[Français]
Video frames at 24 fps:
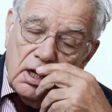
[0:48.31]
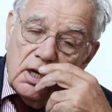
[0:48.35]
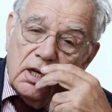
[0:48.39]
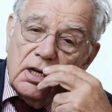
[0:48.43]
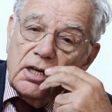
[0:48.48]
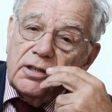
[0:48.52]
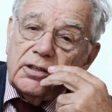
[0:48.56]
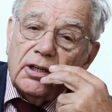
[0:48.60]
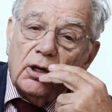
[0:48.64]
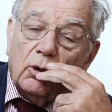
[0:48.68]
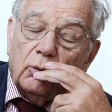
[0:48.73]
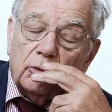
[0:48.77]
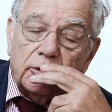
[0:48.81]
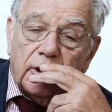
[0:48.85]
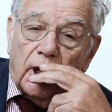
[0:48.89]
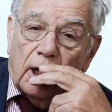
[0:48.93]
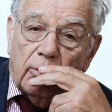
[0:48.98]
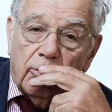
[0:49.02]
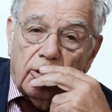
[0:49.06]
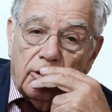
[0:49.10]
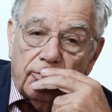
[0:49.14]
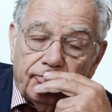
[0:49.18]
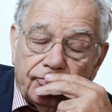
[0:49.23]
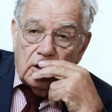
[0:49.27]
Il était
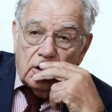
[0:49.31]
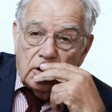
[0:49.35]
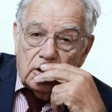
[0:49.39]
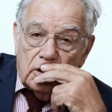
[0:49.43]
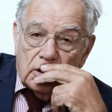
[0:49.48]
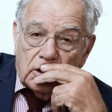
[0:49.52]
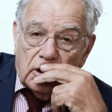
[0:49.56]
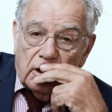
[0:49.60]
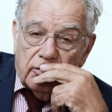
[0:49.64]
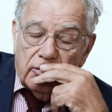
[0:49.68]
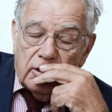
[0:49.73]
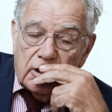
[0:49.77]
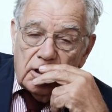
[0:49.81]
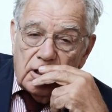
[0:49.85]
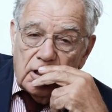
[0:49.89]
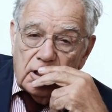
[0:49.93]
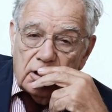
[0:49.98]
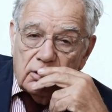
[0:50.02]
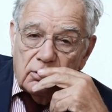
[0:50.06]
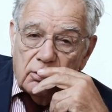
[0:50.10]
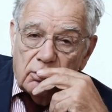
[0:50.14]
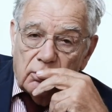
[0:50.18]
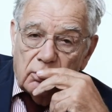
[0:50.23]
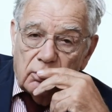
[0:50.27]
comptable, il
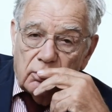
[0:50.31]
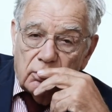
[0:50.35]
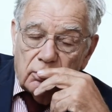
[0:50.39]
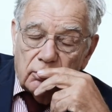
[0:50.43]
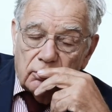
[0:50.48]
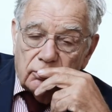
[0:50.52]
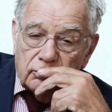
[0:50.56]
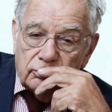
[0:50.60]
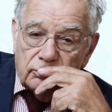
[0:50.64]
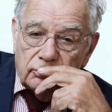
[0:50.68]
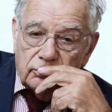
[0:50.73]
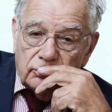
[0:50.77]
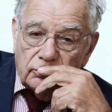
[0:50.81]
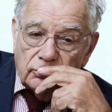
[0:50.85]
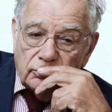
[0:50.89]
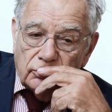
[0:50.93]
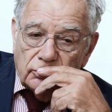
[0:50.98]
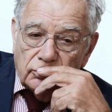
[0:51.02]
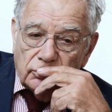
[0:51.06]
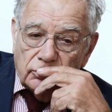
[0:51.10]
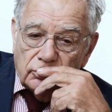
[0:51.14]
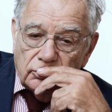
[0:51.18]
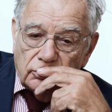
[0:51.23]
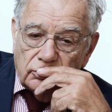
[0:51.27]
travaillait dans
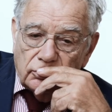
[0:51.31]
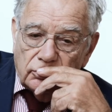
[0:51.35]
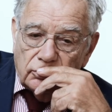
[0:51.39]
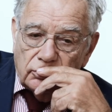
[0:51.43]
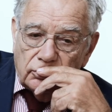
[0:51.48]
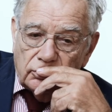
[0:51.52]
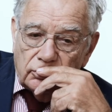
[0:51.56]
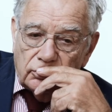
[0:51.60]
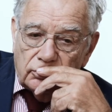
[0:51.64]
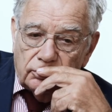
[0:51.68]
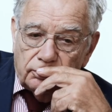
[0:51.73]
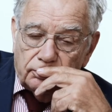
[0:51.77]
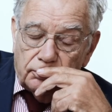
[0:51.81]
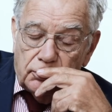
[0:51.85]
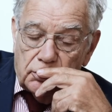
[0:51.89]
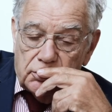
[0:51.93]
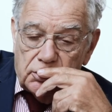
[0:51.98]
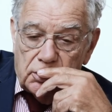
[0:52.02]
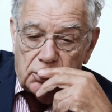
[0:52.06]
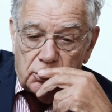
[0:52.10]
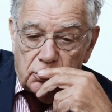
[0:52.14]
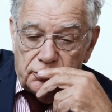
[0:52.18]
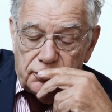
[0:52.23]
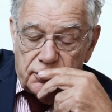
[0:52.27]
une
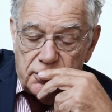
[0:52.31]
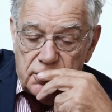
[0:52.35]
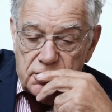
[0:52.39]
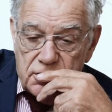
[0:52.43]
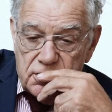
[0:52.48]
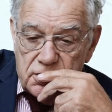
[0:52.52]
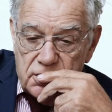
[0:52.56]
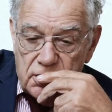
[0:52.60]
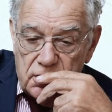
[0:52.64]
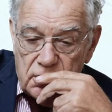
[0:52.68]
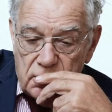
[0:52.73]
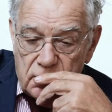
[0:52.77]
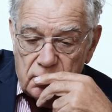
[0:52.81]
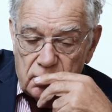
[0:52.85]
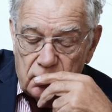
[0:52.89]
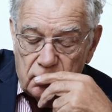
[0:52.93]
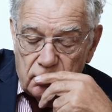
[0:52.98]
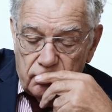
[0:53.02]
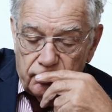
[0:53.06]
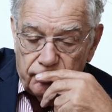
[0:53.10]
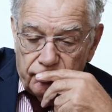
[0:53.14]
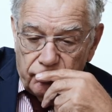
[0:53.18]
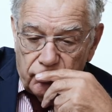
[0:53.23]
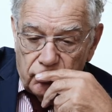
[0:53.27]
petite officine
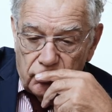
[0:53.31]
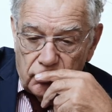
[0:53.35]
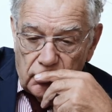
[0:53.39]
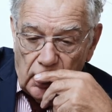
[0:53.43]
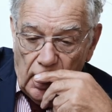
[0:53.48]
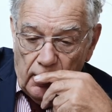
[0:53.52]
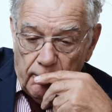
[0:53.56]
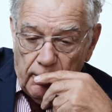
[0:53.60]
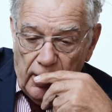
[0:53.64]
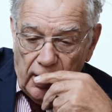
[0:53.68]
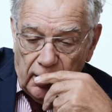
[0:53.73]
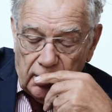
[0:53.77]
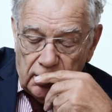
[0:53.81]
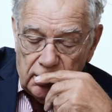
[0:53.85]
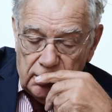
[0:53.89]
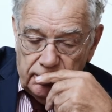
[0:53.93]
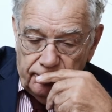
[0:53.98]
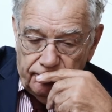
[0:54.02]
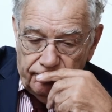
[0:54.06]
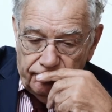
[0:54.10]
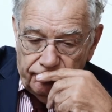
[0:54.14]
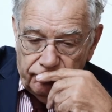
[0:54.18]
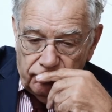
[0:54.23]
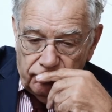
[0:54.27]
à Paris,